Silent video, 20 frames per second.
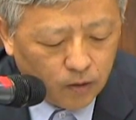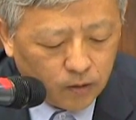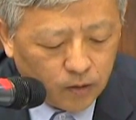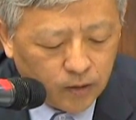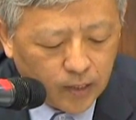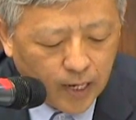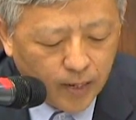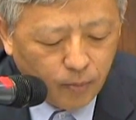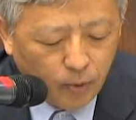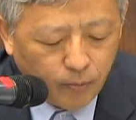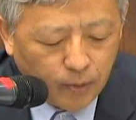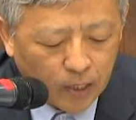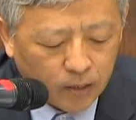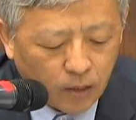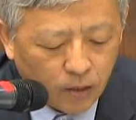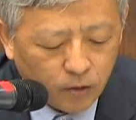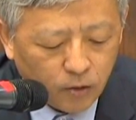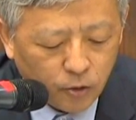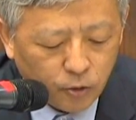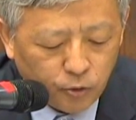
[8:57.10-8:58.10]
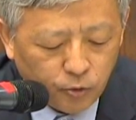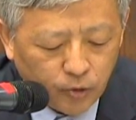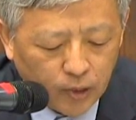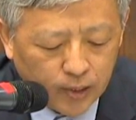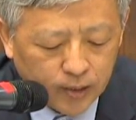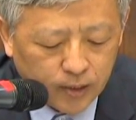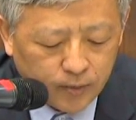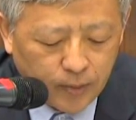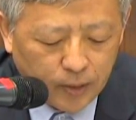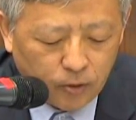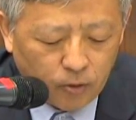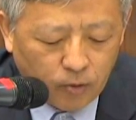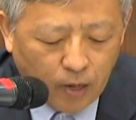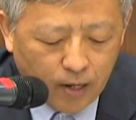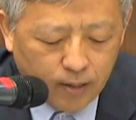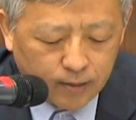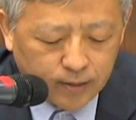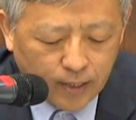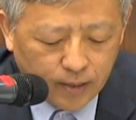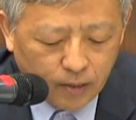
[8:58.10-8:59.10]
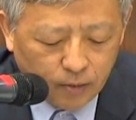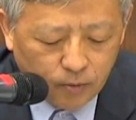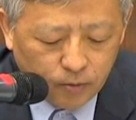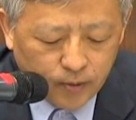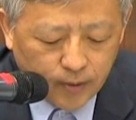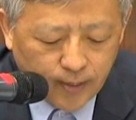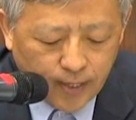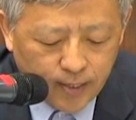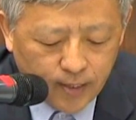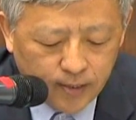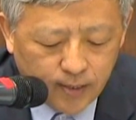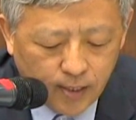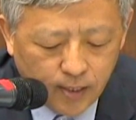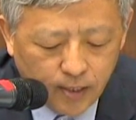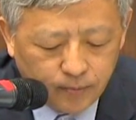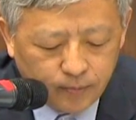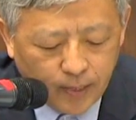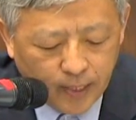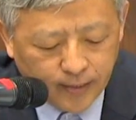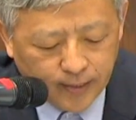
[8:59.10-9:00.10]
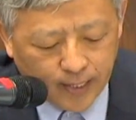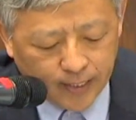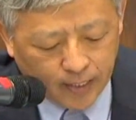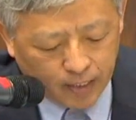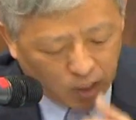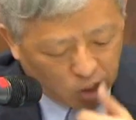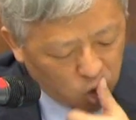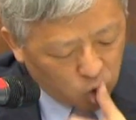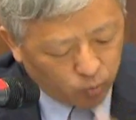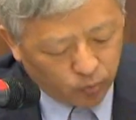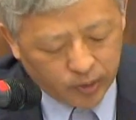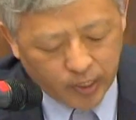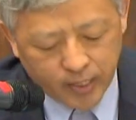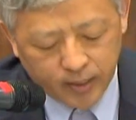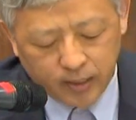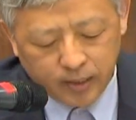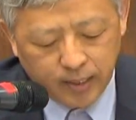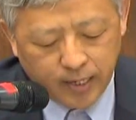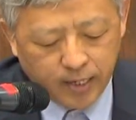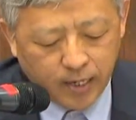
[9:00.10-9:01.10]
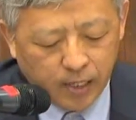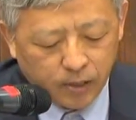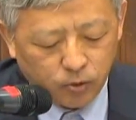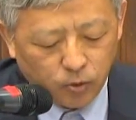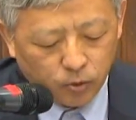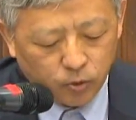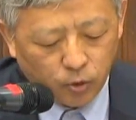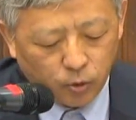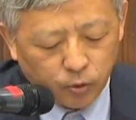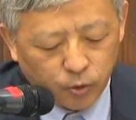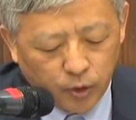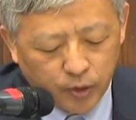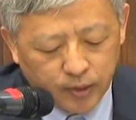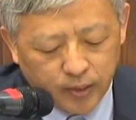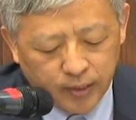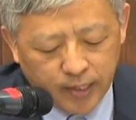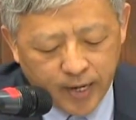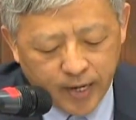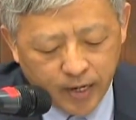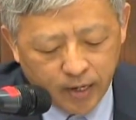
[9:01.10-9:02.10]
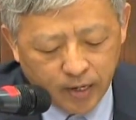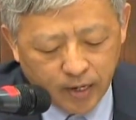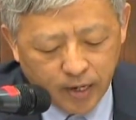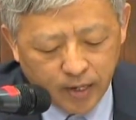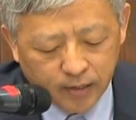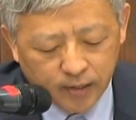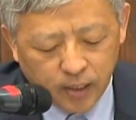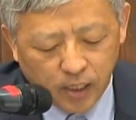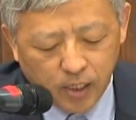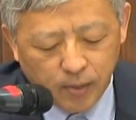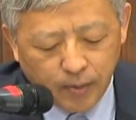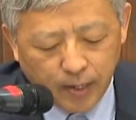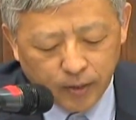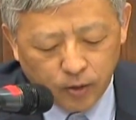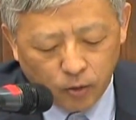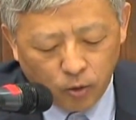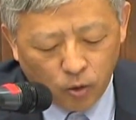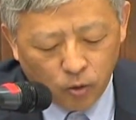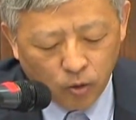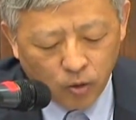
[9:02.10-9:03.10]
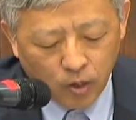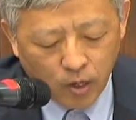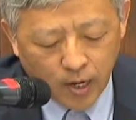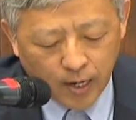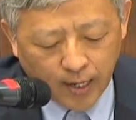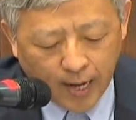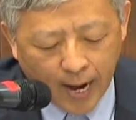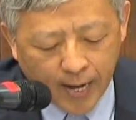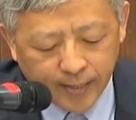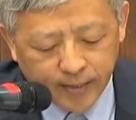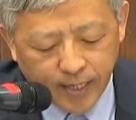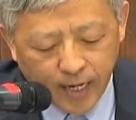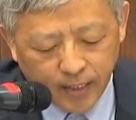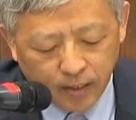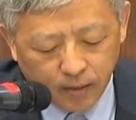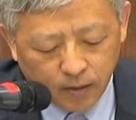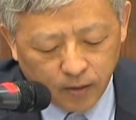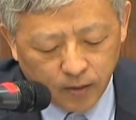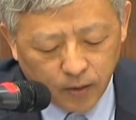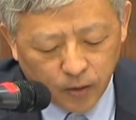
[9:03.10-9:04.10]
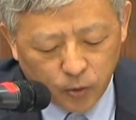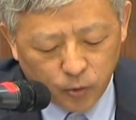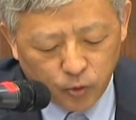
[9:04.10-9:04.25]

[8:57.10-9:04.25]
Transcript: 진화의법에 근거 규정이 있음에도 과거사 연구재단이 설립되지 않았기 때문에 진화의 활동 종료 이전에 설립하도록 강제하는 그런